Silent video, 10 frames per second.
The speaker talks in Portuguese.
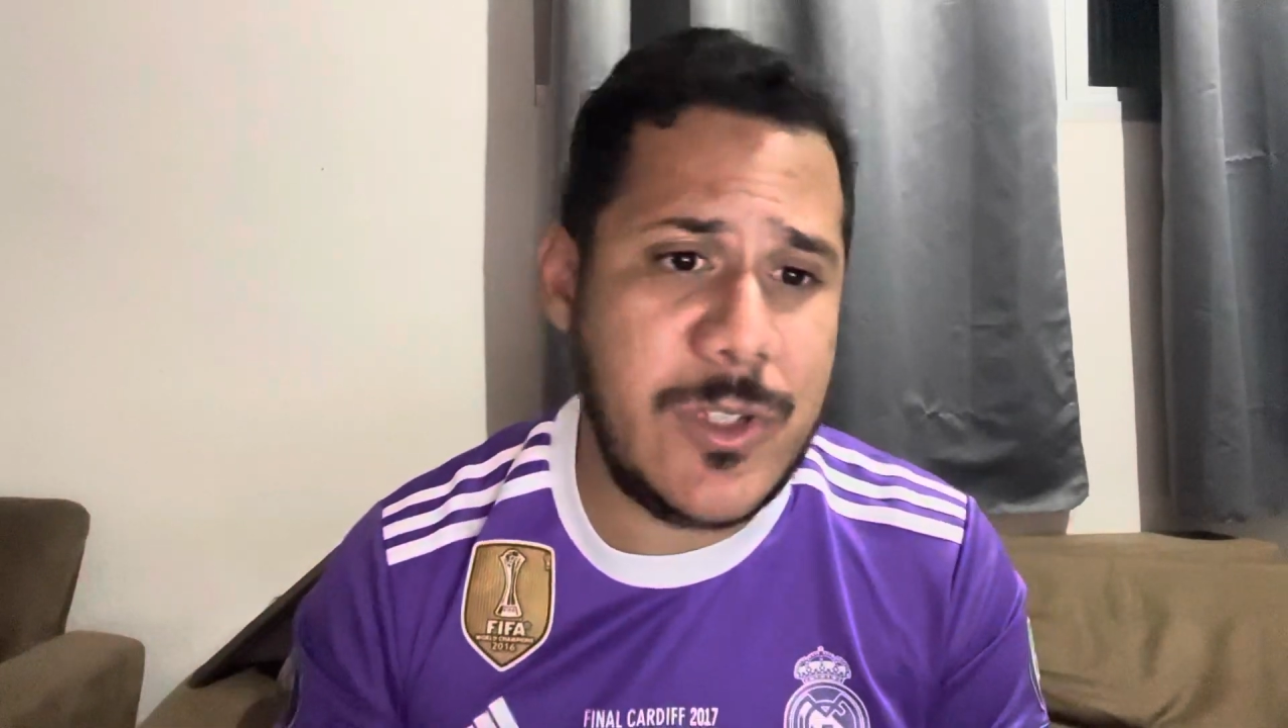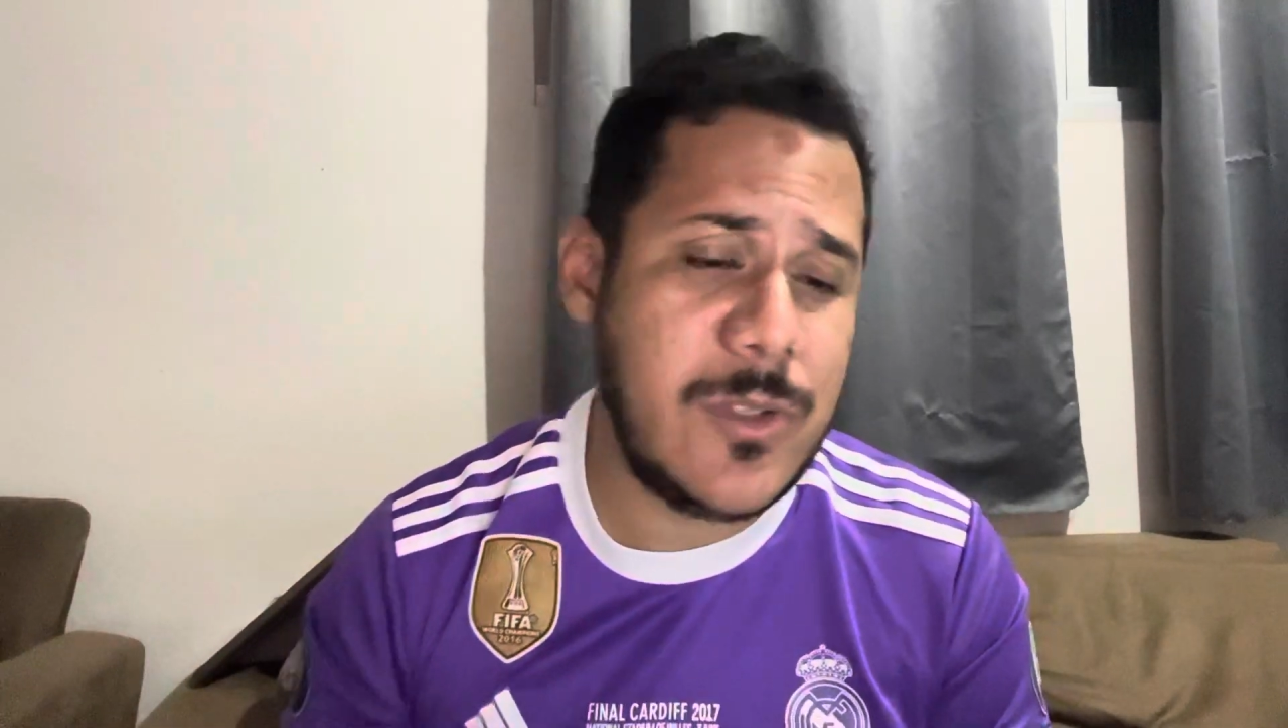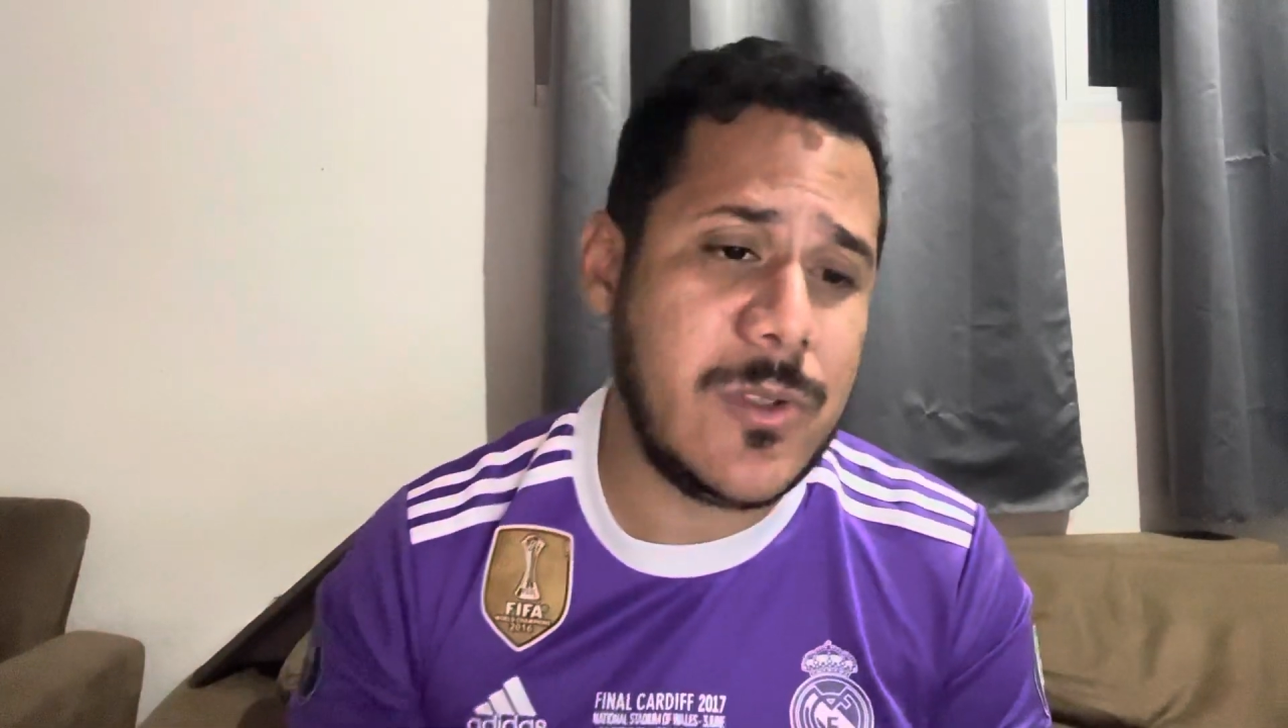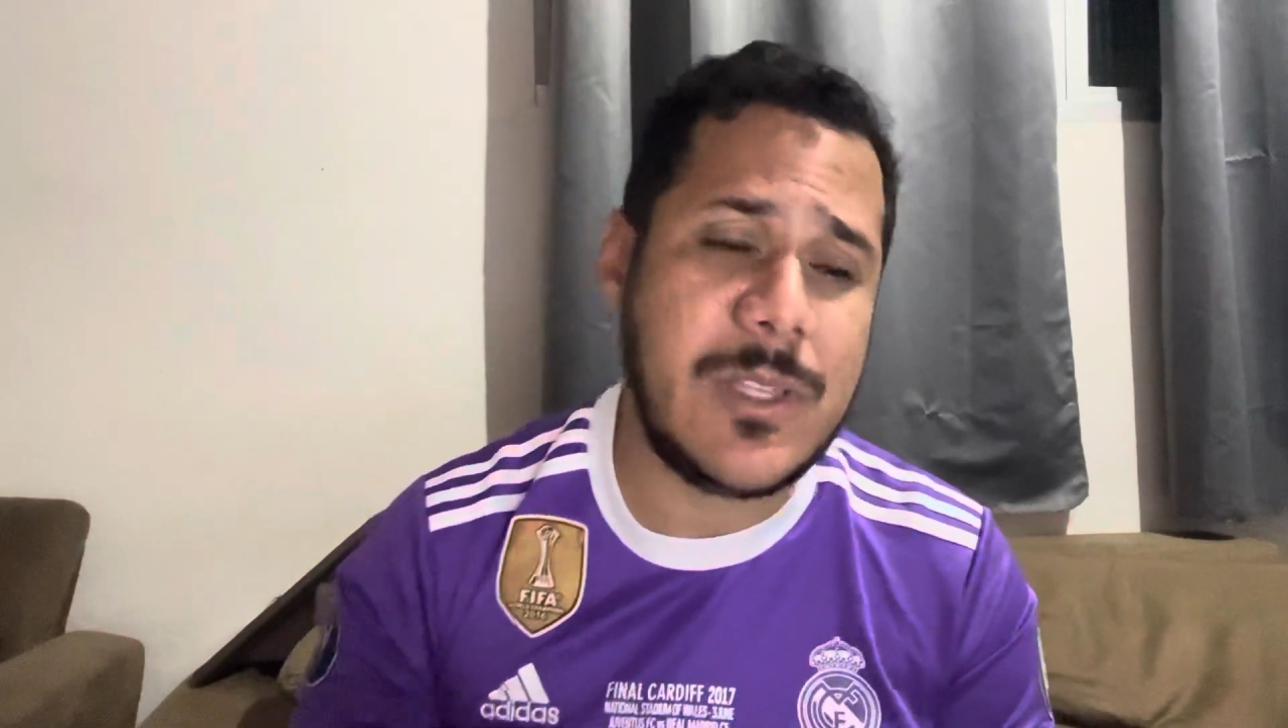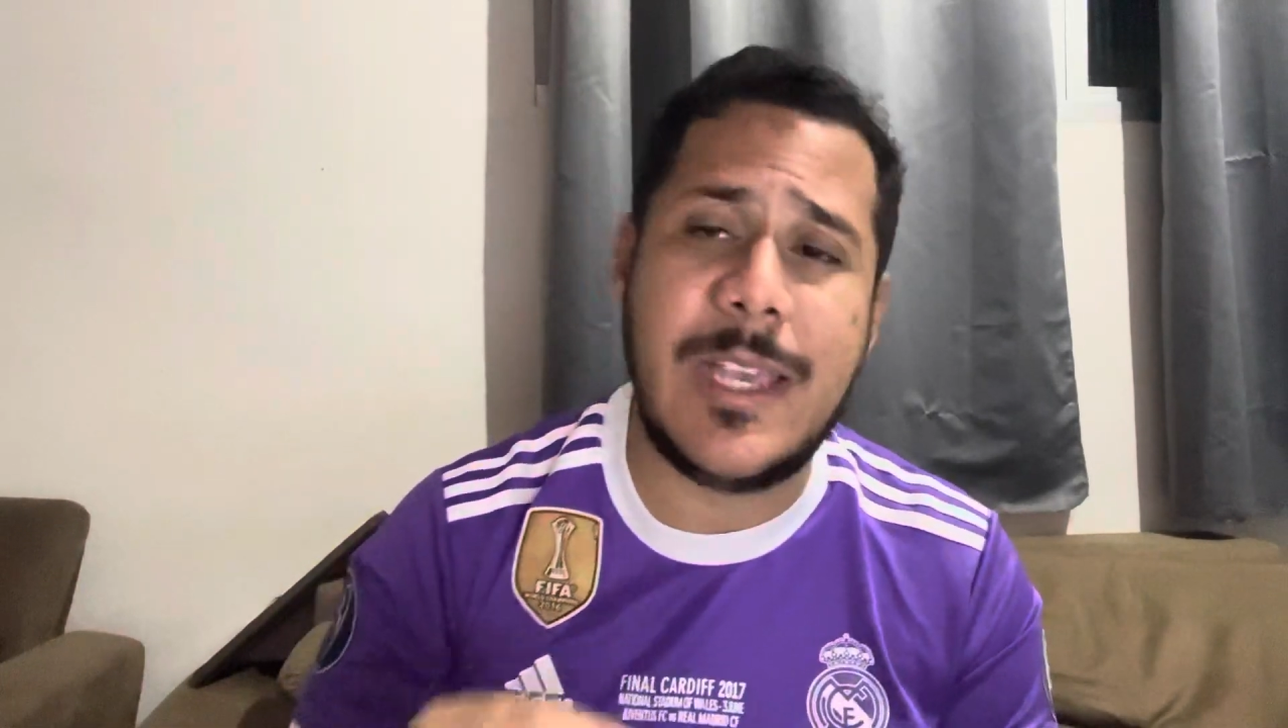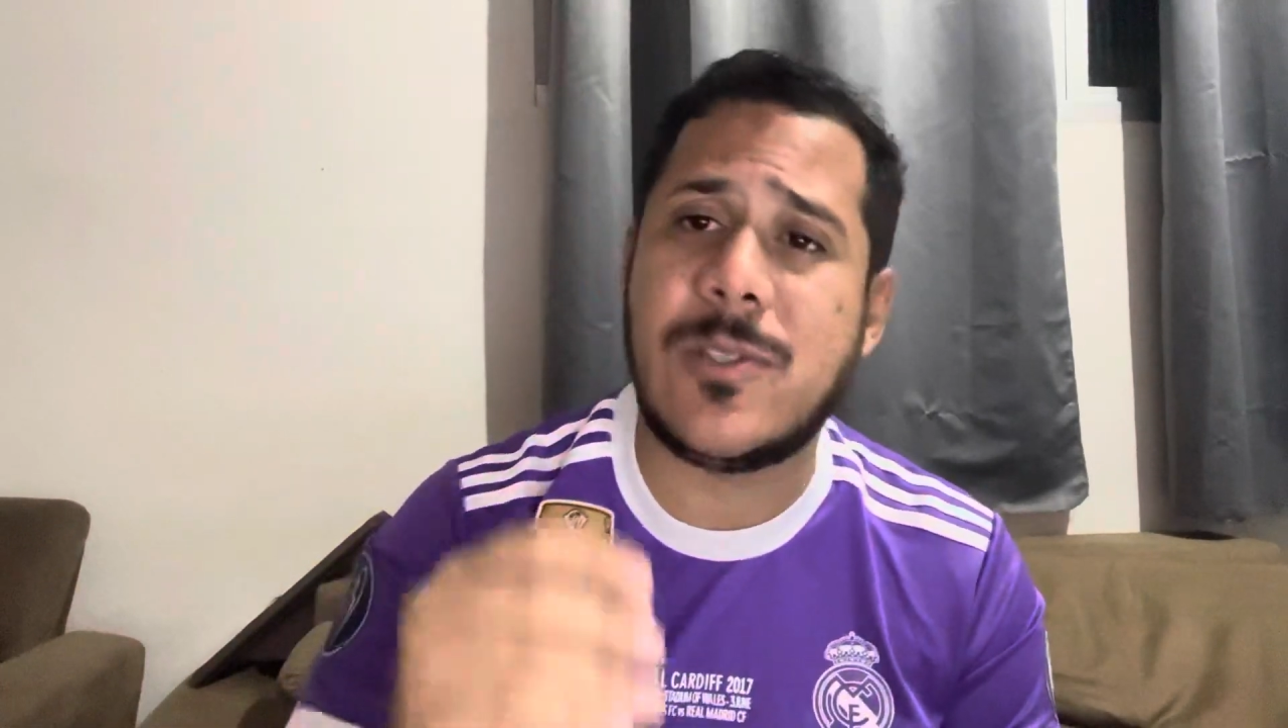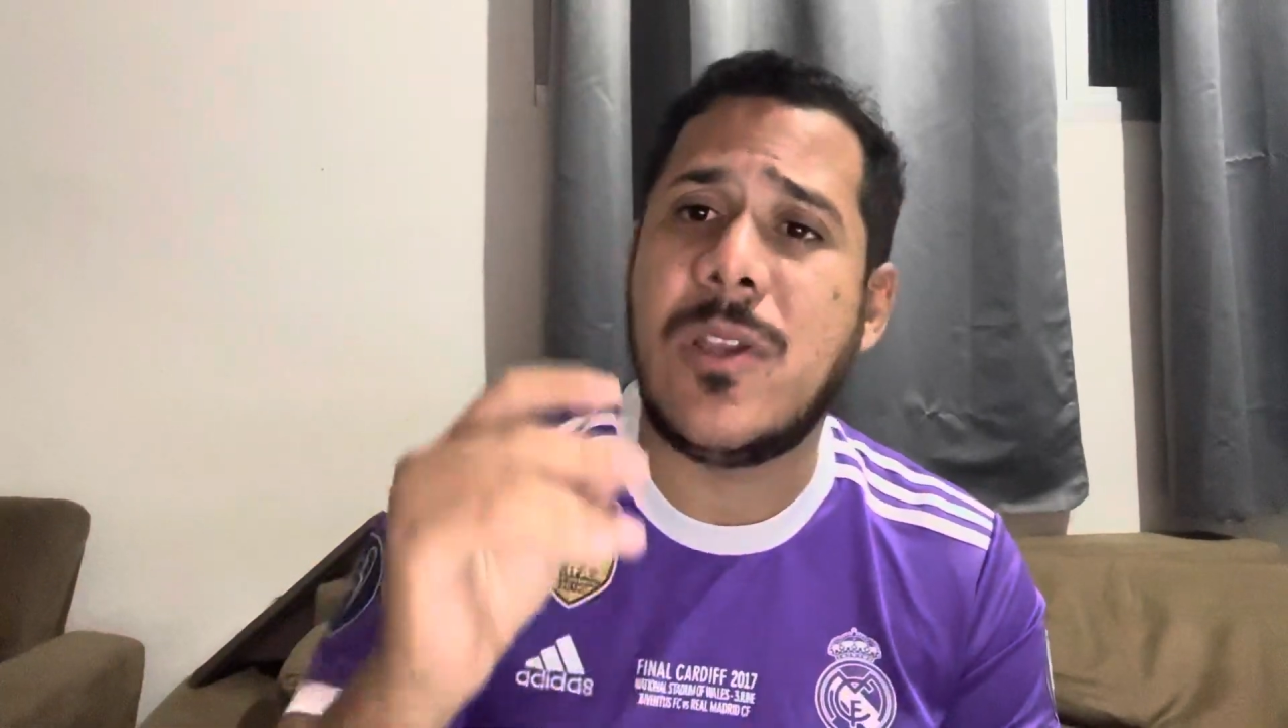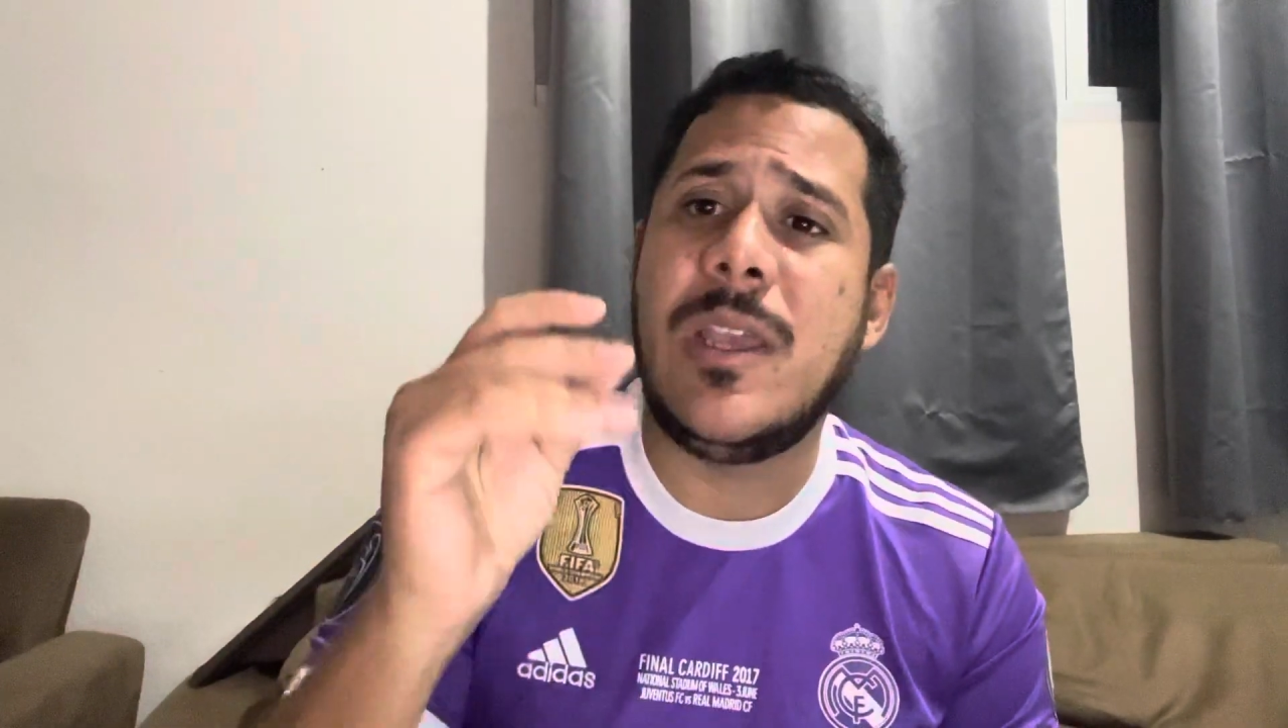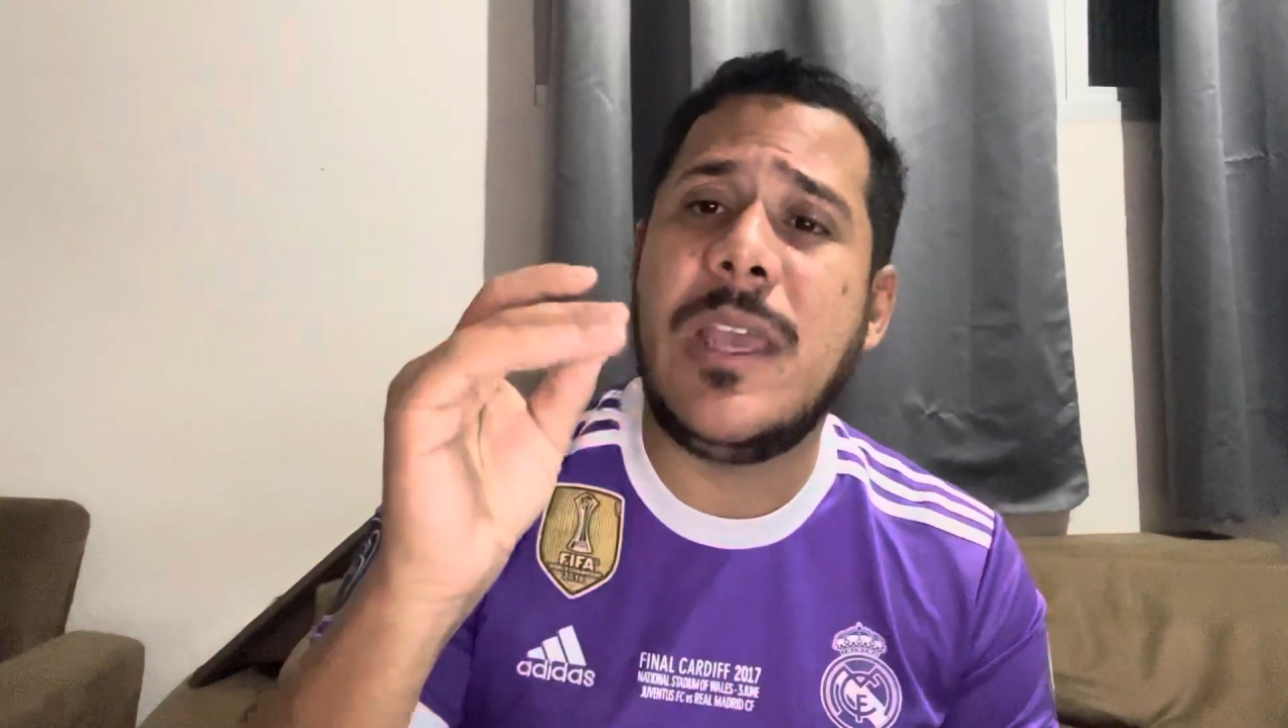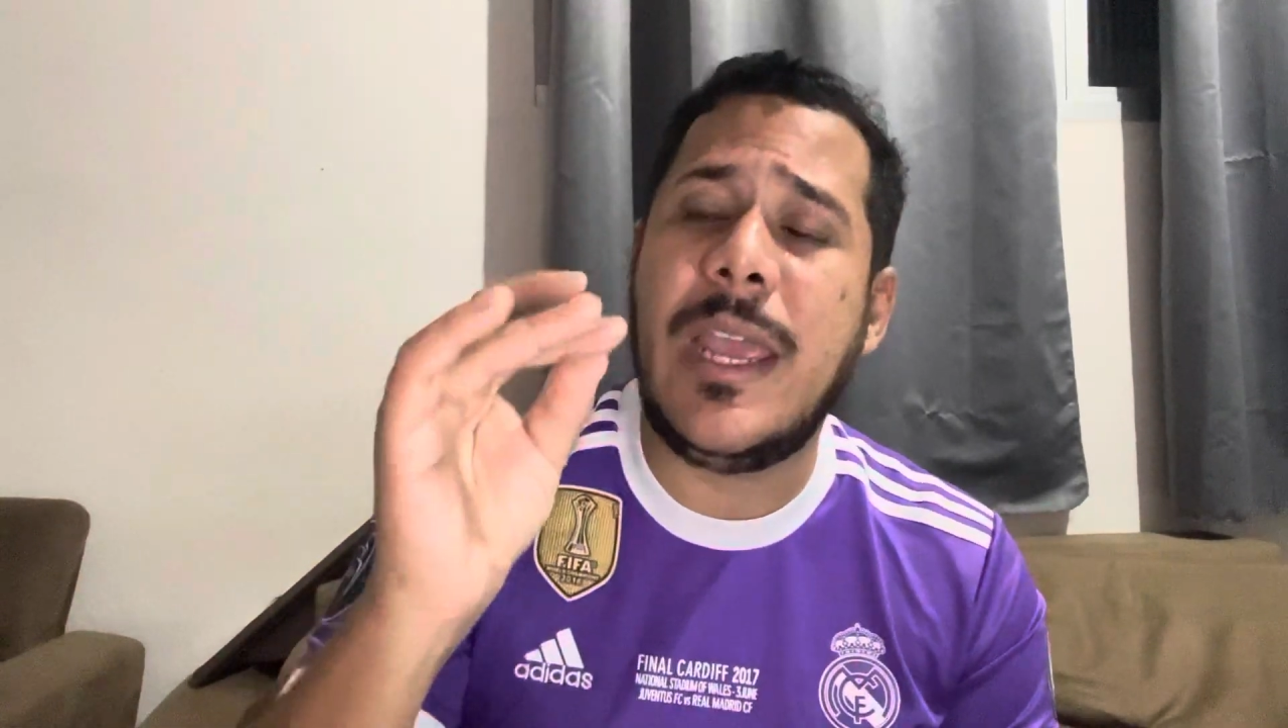de sucesso